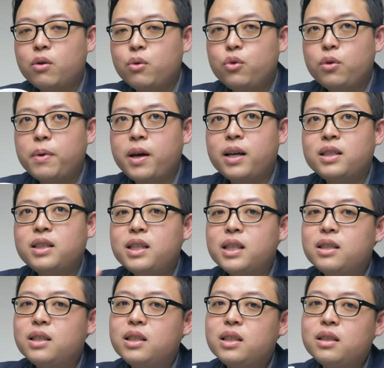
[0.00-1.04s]
滤杯
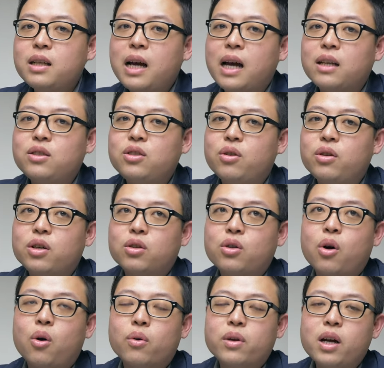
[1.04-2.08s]
现今还是有一个
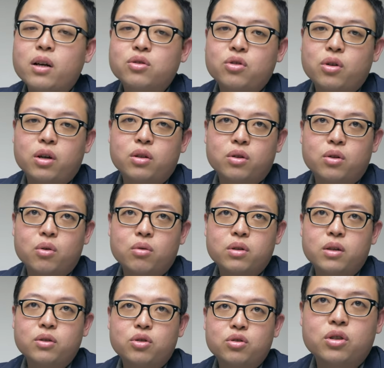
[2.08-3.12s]
同样重要的功能，
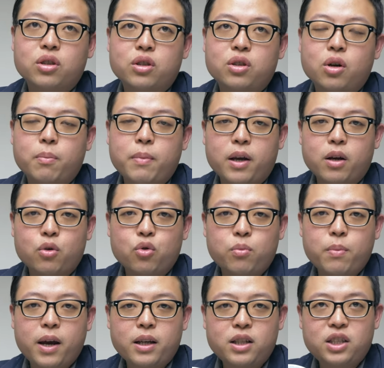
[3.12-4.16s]
就是利用每个滤
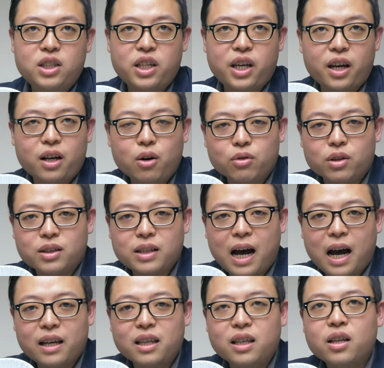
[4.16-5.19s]
杯结构的
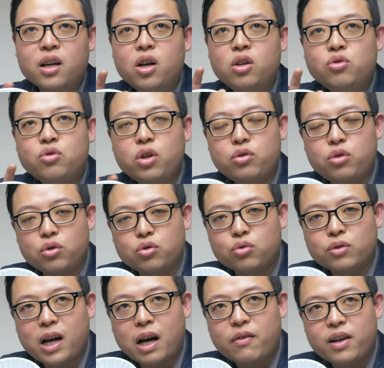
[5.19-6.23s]
差异，萃取
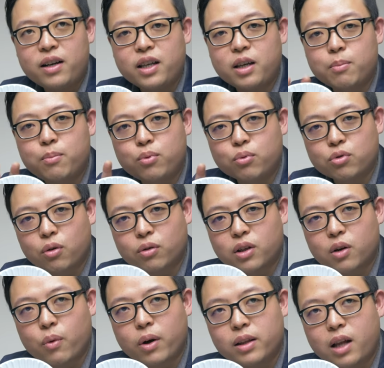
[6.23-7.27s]
出咖啡里不同
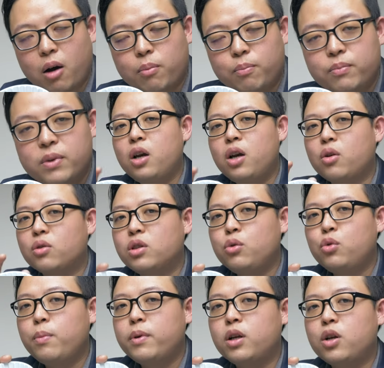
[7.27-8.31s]
的味道。有些
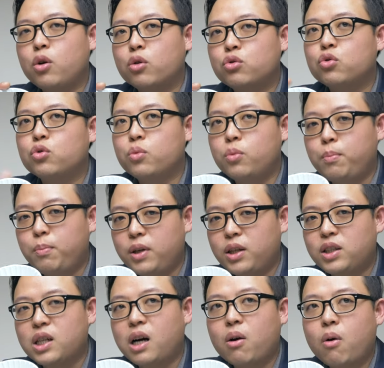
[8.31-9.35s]
滤杯的流速比
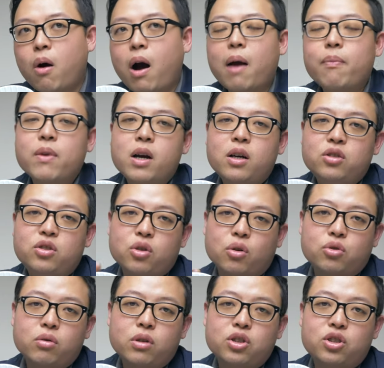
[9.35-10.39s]
较快，
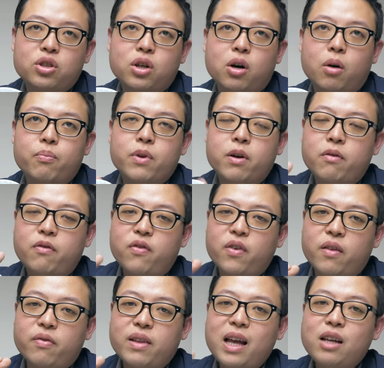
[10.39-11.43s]
手冲的时候，
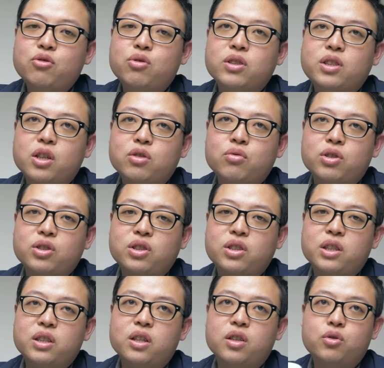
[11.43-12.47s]
粉和水接触的时
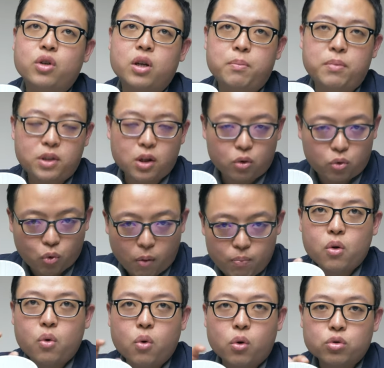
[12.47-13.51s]
间呢就会比较短，
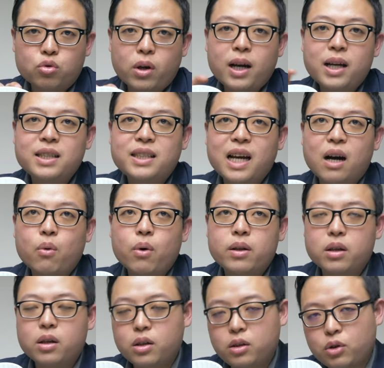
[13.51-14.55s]
果酸和香味
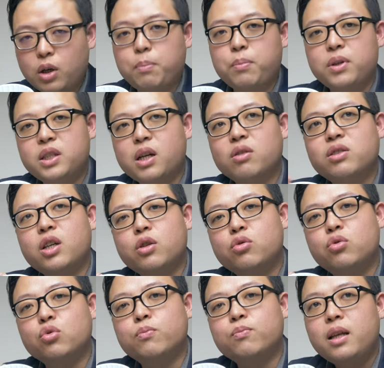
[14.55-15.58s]
呢就会比较显
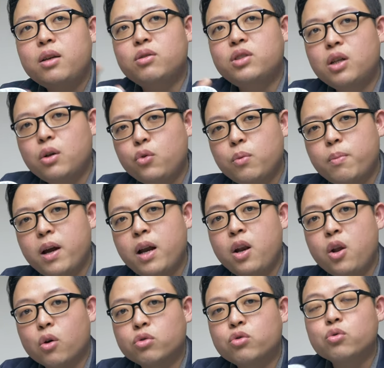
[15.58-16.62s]
著。但有些滤杯
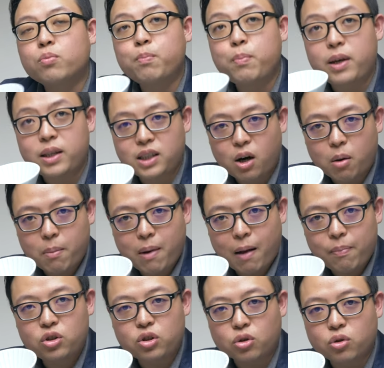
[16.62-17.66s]
流速比较
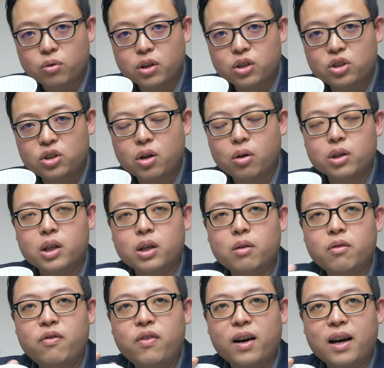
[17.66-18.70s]
慢，手冲的时候呢，
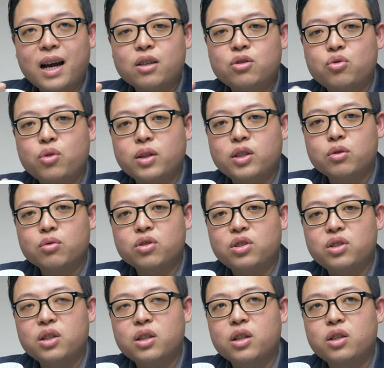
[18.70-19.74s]
粉和水接触
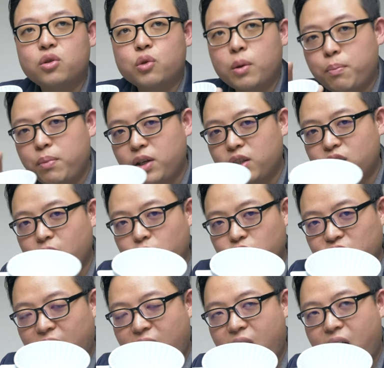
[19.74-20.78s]
时间呢就会比较
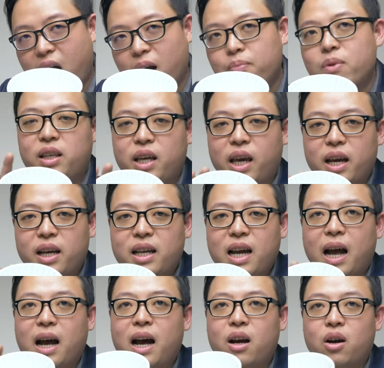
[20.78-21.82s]
长，甜
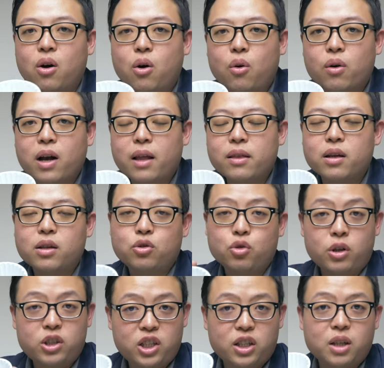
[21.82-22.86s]
感和口感呢就
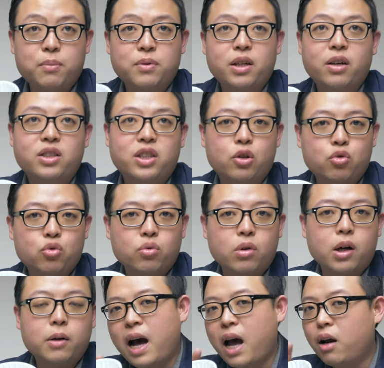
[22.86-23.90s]
会显得比较显著
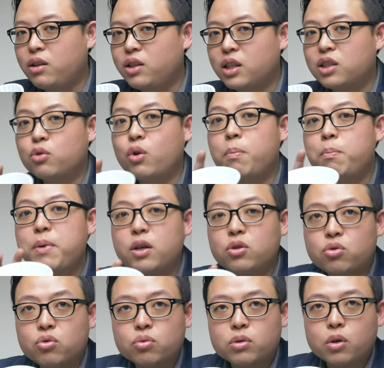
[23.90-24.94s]
了。还有一些是会
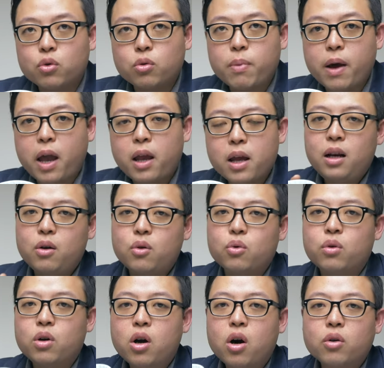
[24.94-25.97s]
变速的滤杯，例
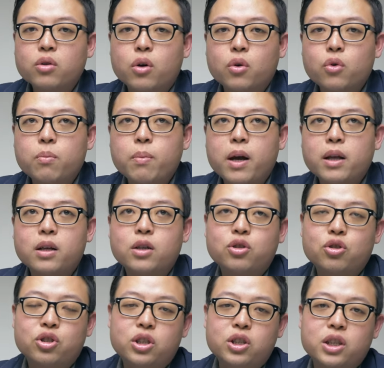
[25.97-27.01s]
如扣纽滤杯呢
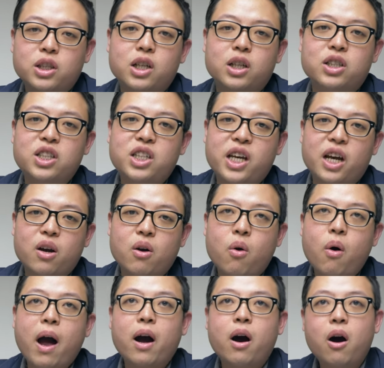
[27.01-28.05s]
就是一个前
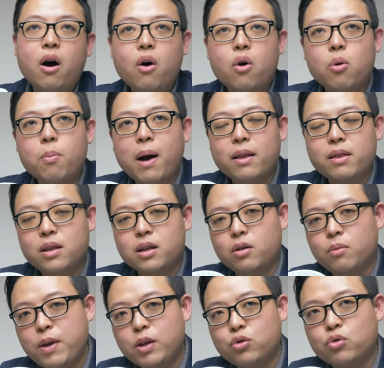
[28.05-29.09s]
快后慢
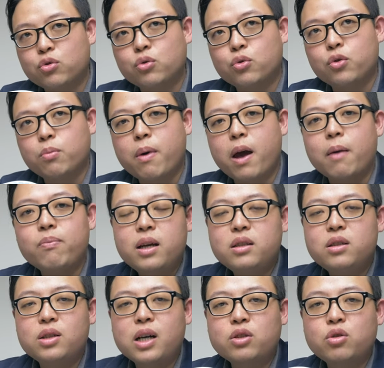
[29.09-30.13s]
的变速滤杯，因
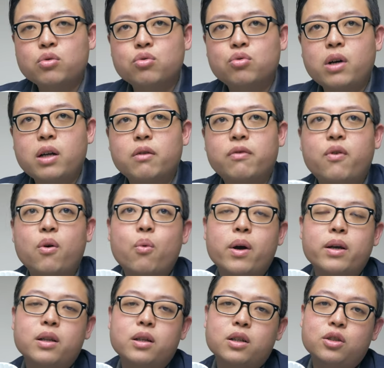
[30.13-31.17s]
此它冲煮出来的风
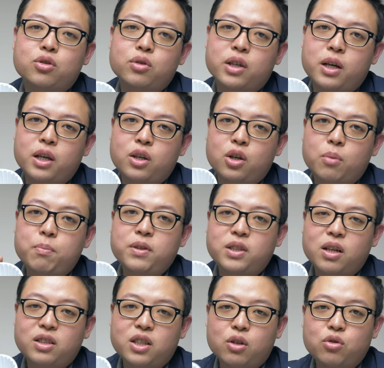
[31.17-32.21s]
味呢就可以有比
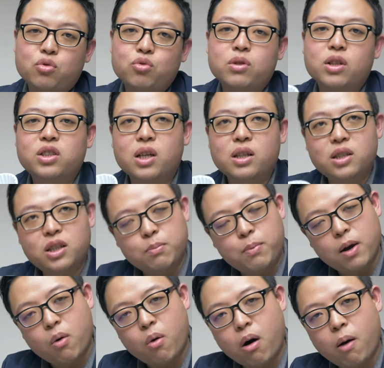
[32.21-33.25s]
较显著的层次
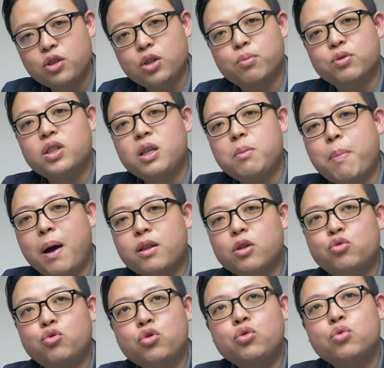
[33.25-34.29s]
变化，就不是一般的
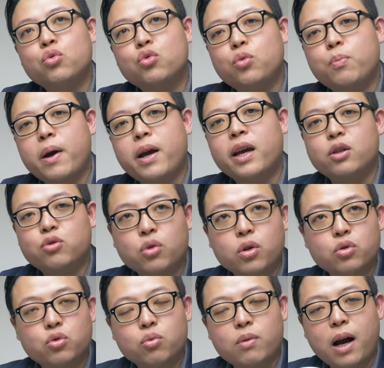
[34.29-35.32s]
均速滤杯可以做
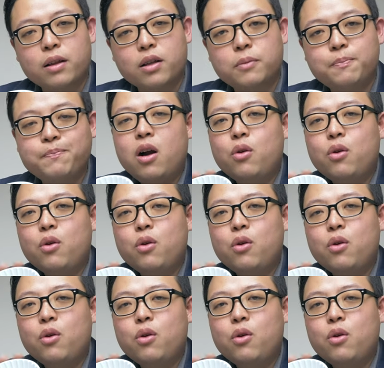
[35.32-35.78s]
得出来的。